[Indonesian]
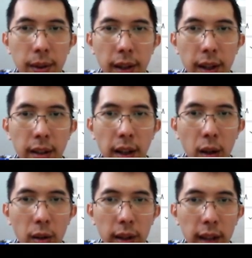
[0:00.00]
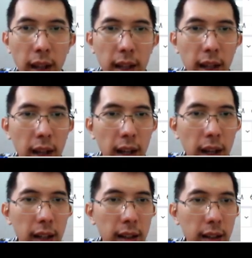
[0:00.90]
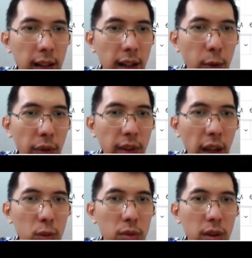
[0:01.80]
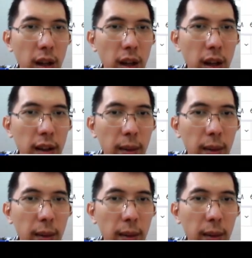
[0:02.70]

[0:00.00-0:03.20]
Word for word: Oke, jadi kalau kita lihat ini wave satunya,